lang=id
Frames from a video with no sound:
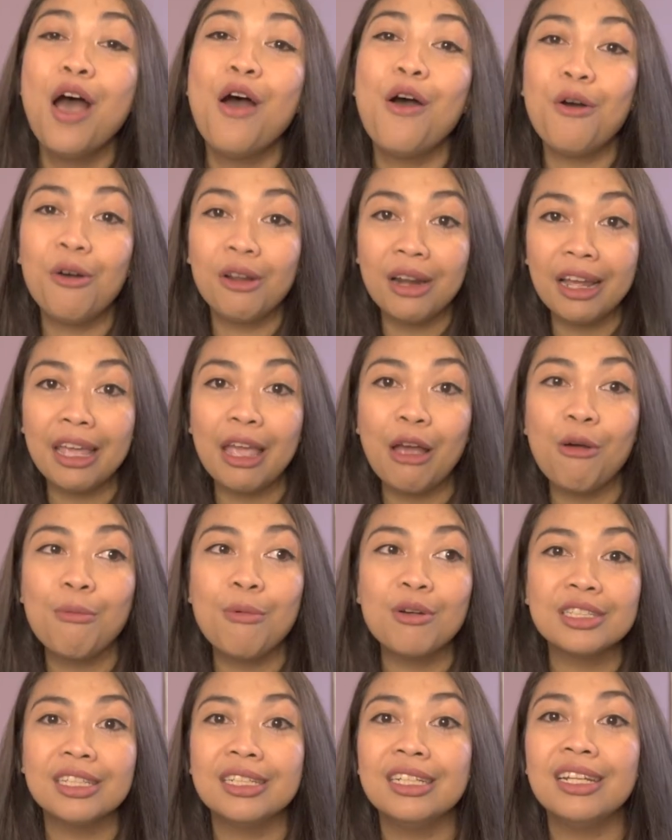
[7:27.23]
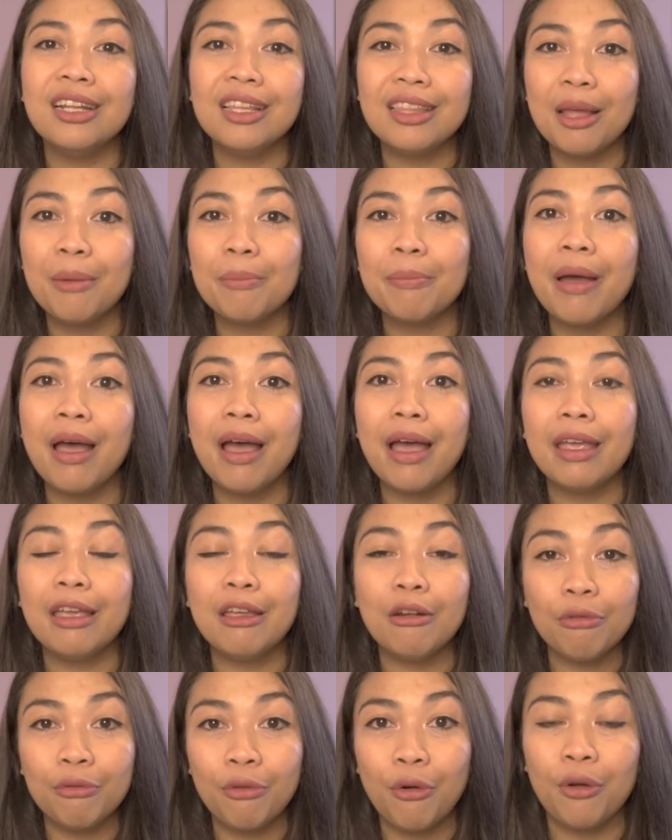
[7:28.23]
orang yang ngomong sendiri tanpa
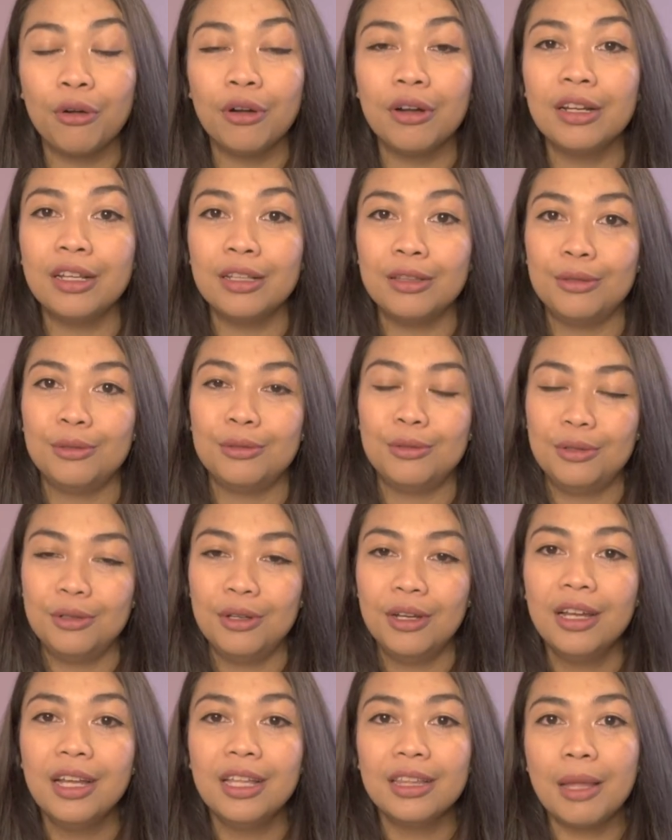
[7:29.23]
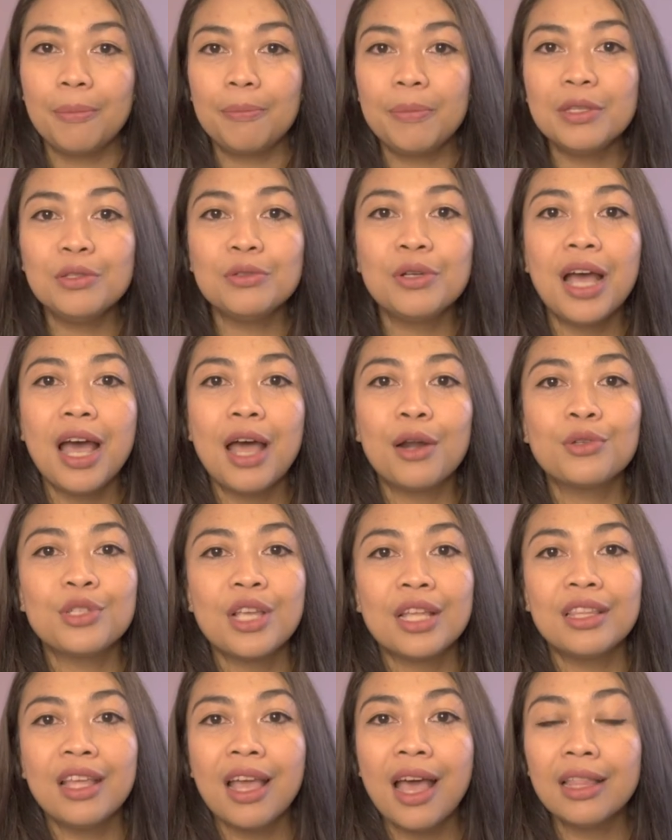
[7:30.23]
earphone gitu tapi juga harus
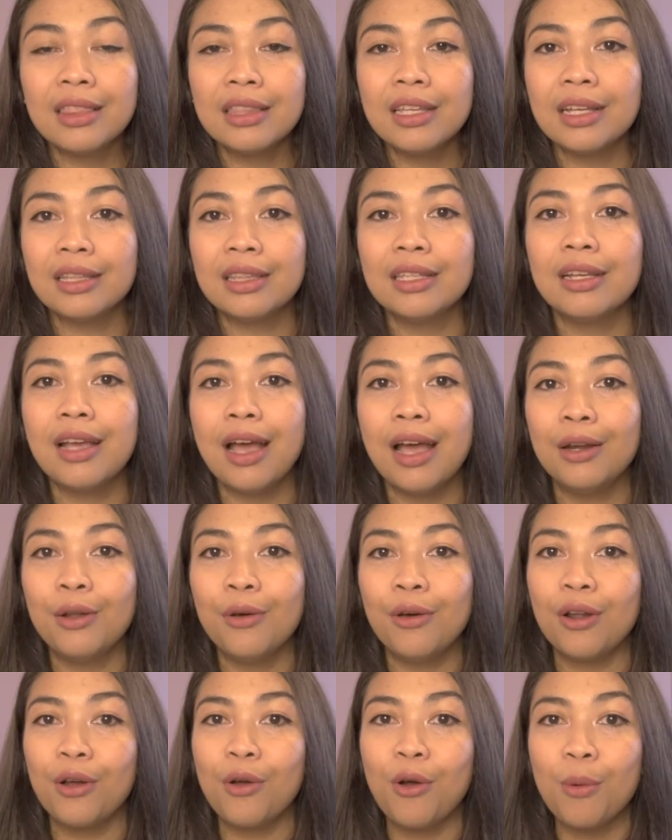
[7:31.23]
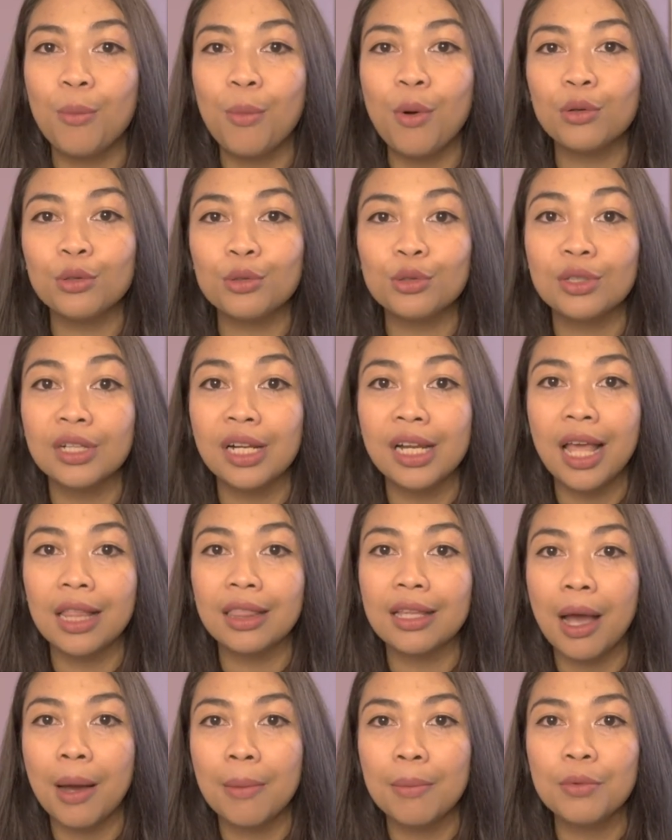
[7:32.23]
hati-hati ketika ada orang ngomong terus
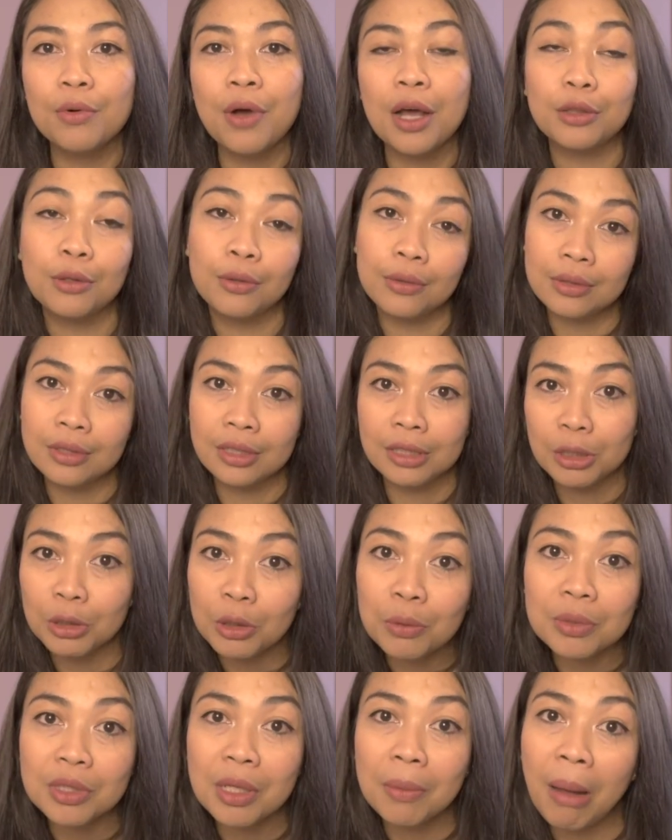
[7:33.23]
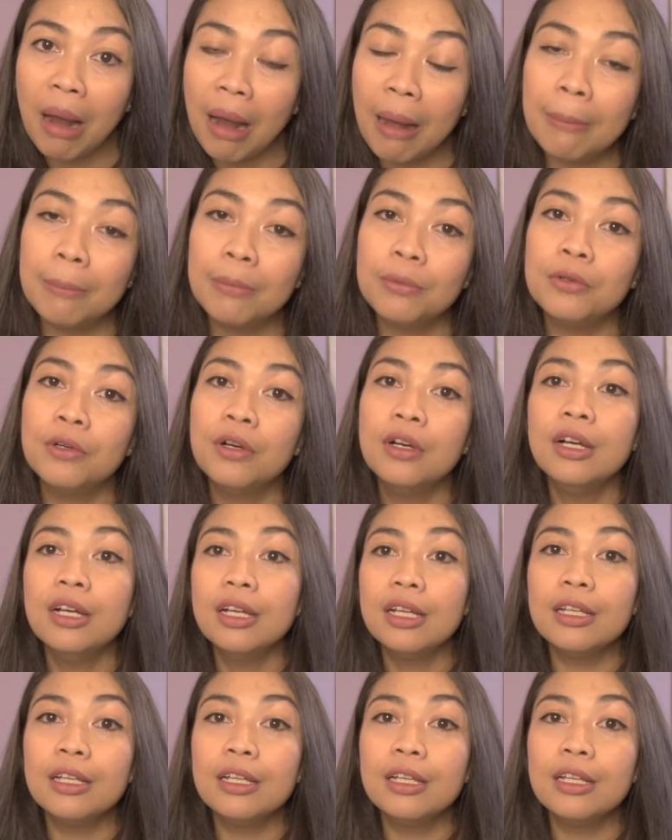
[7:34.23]
ngelihat kamu atau senyum sama kamu